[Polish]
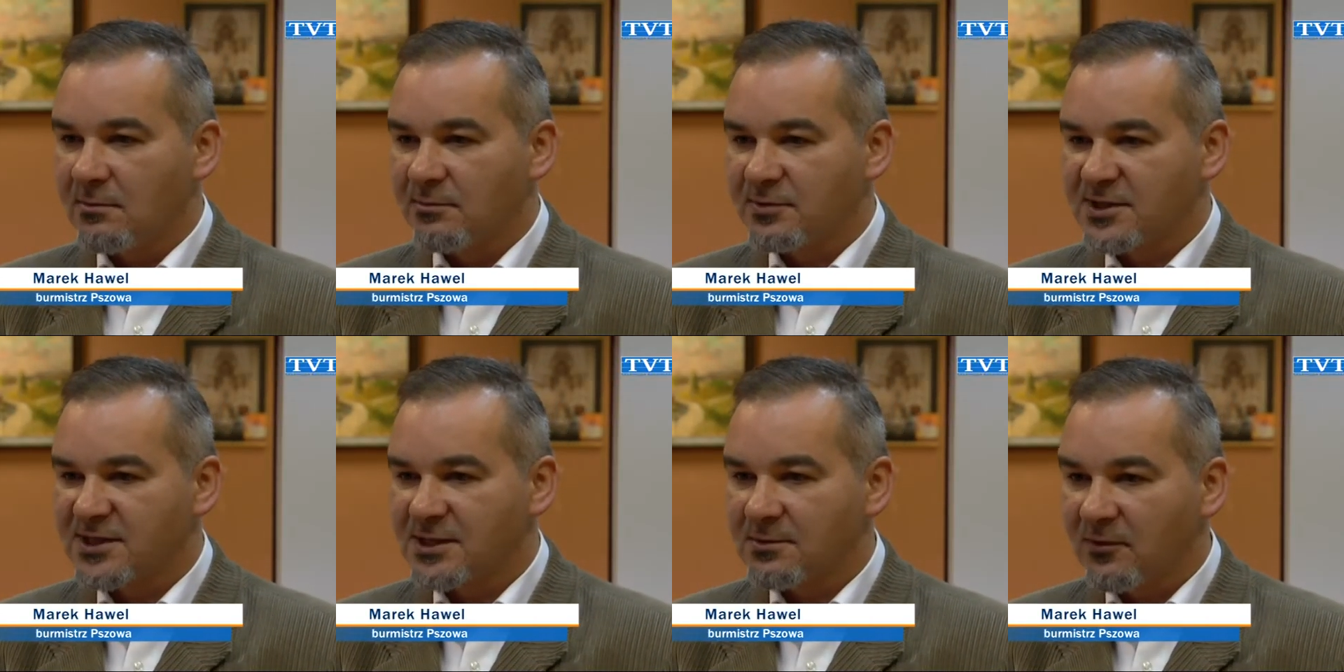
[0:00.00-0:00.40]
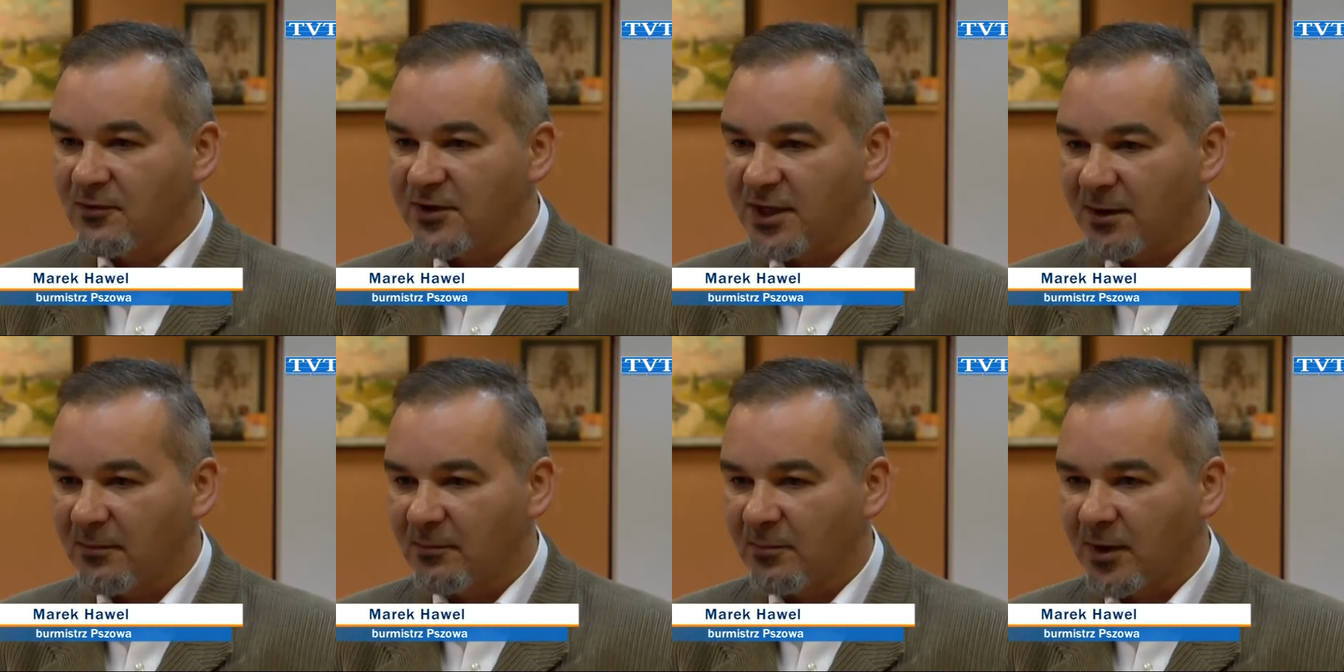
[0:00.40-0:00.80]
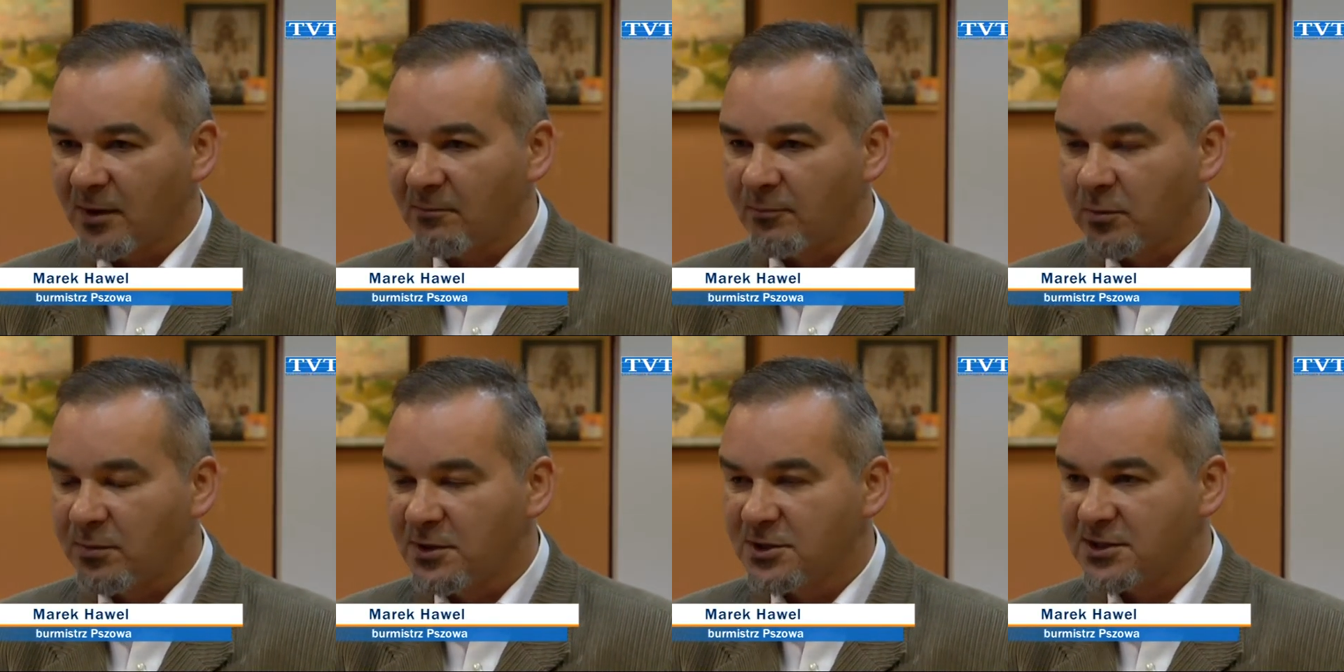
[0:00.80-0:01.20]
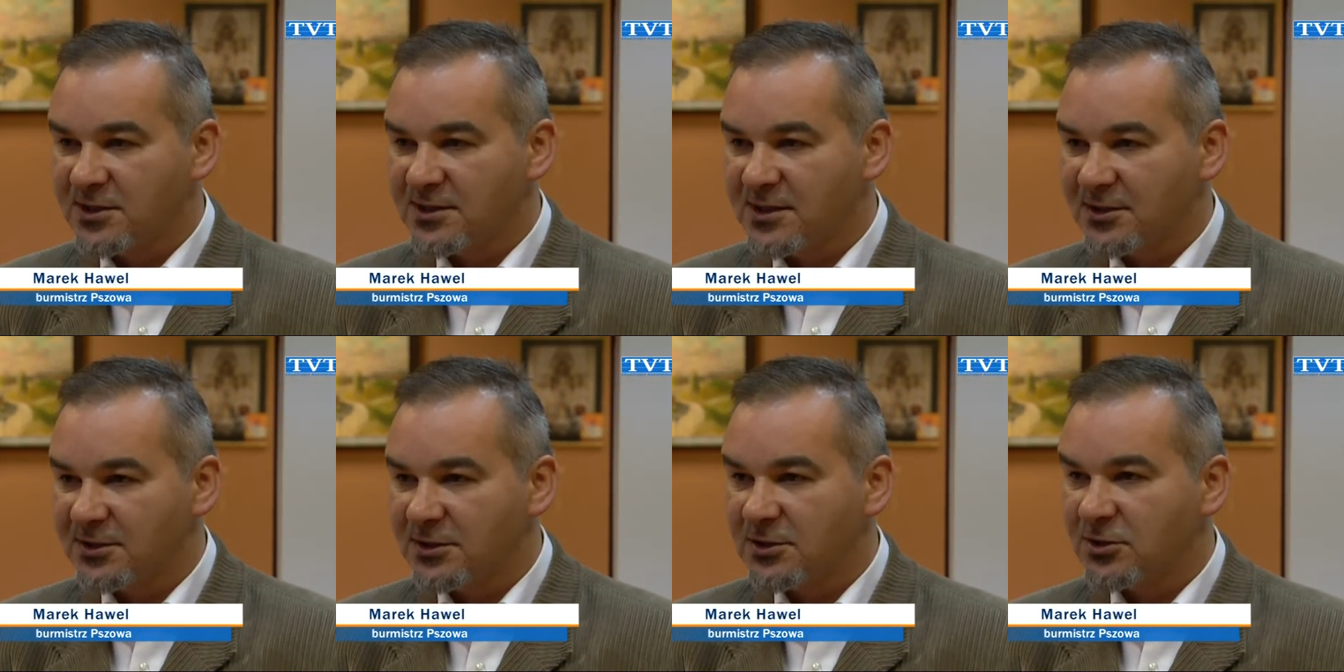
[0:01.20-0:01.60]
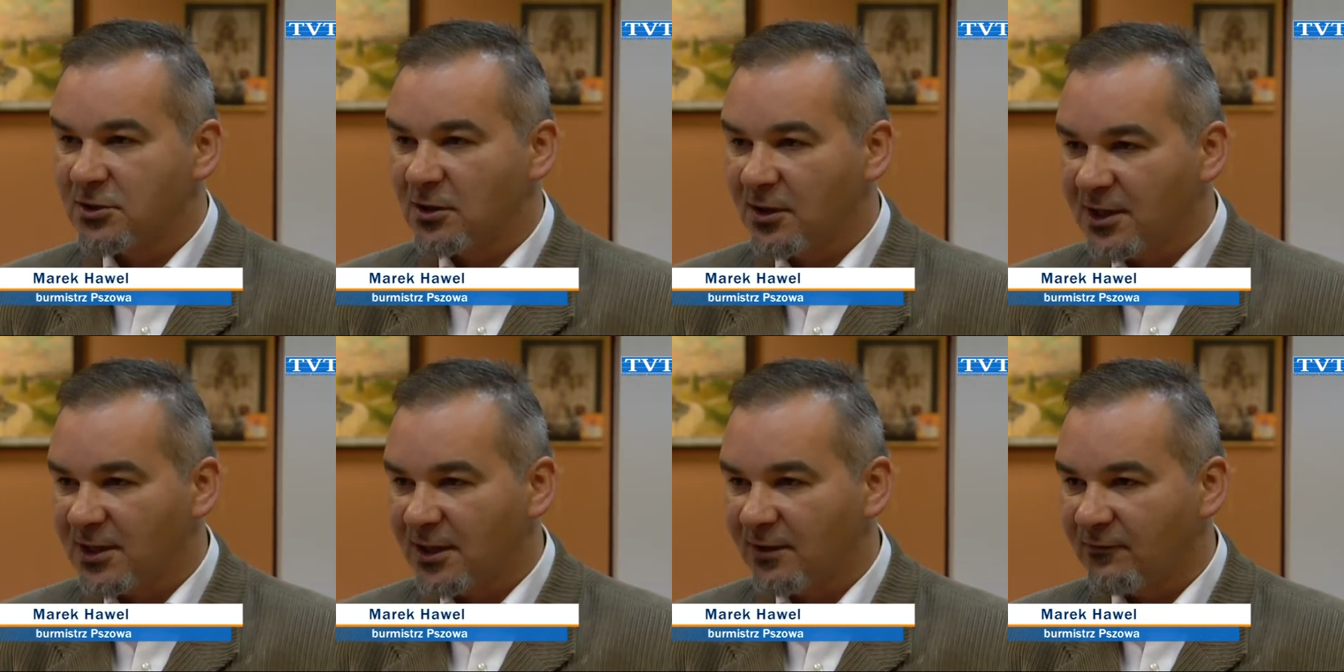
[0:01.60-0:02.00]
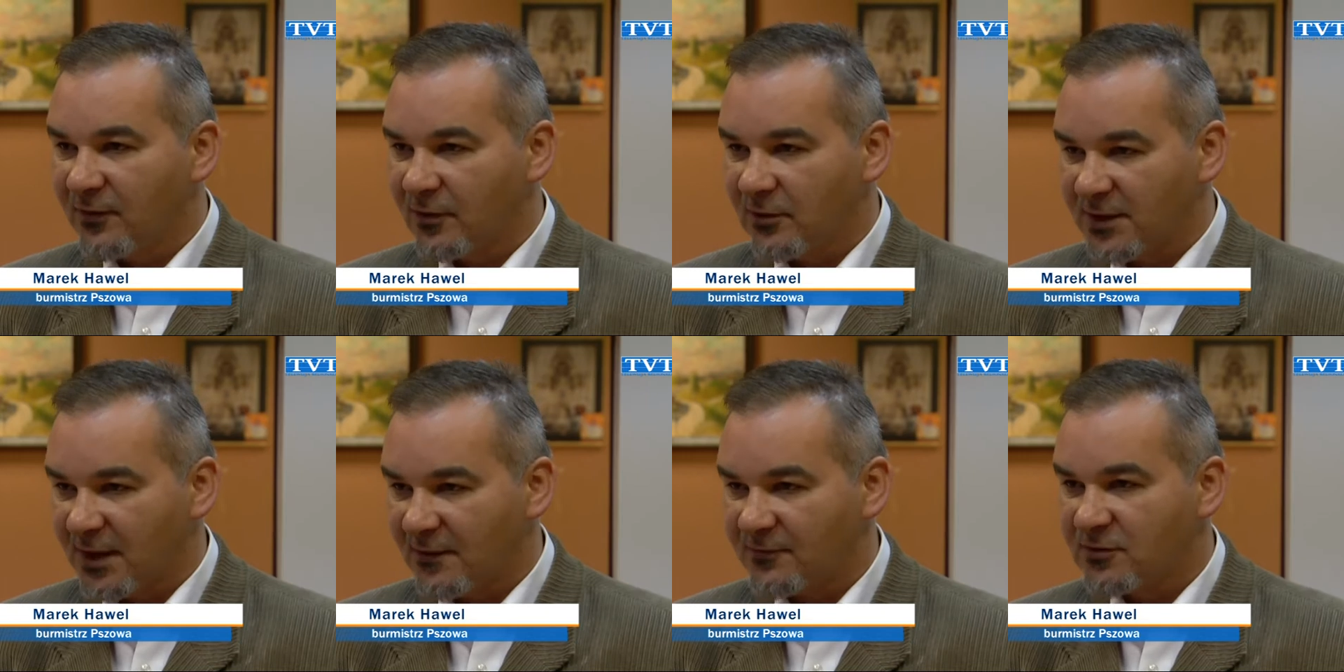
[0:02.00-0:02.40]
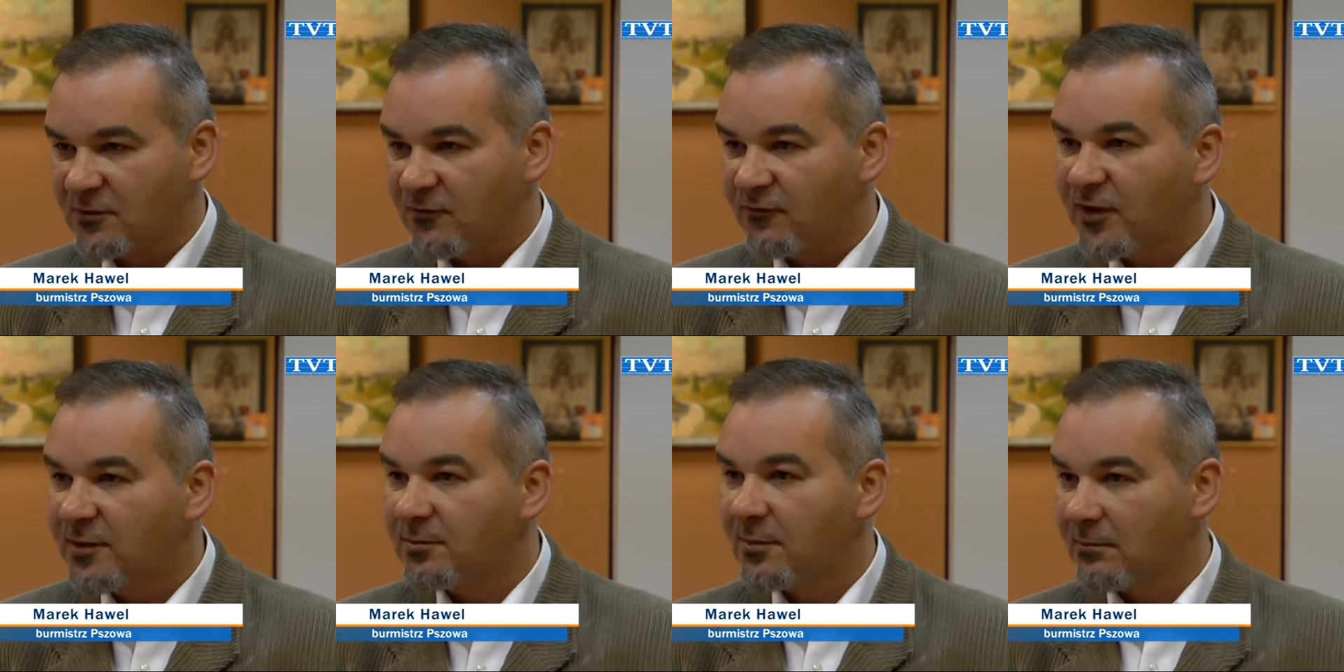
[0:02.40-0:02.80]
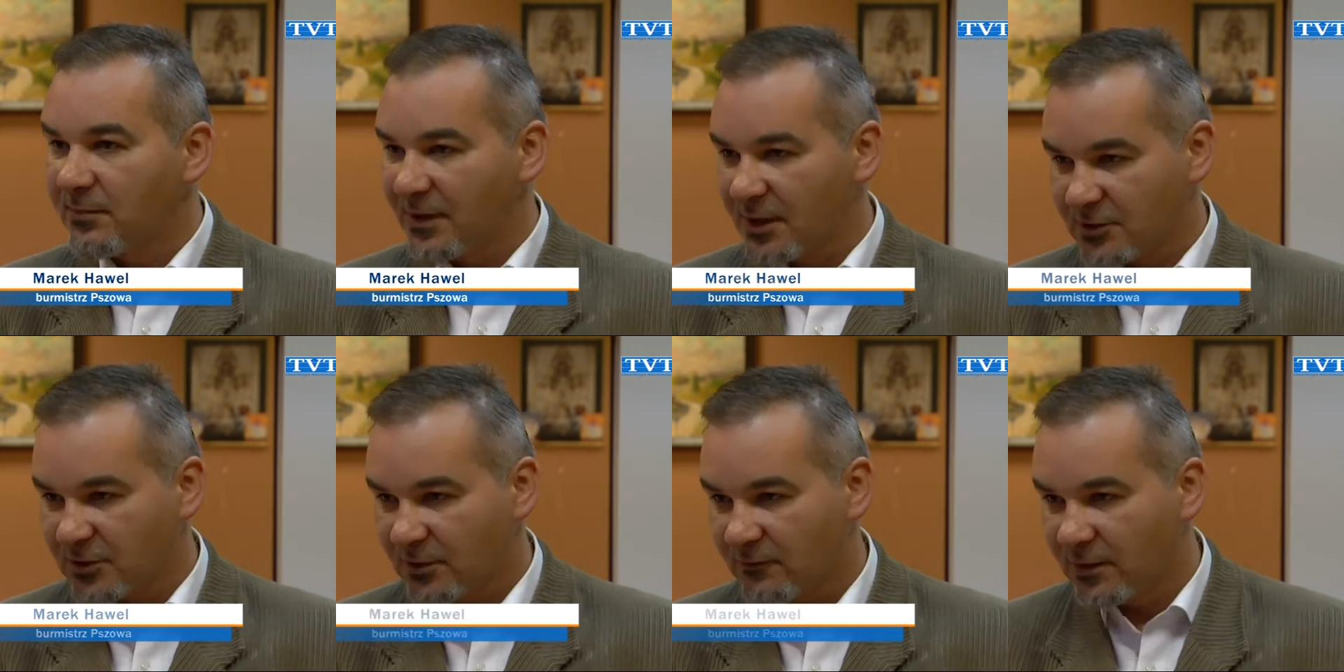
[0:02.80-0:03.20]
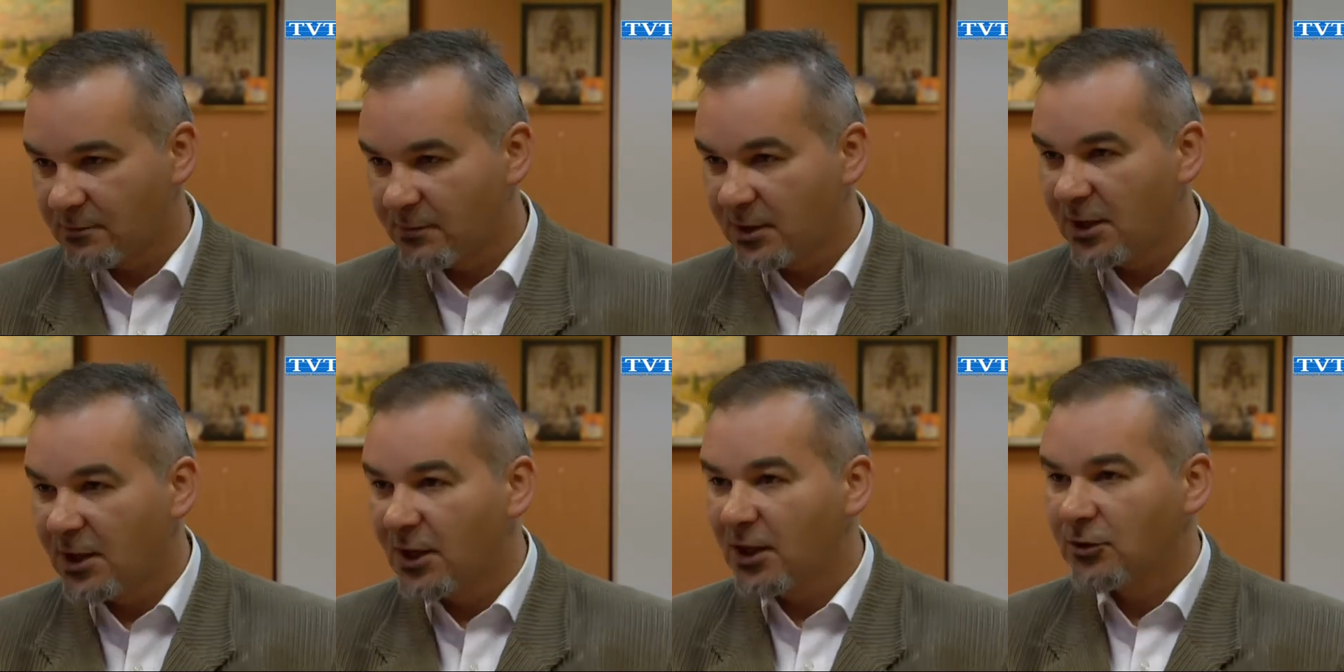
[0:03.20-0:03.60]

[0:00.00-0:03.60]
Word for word: przez zamówienia publiczne zlecić kolejnym wykonawcom, firmom branżowym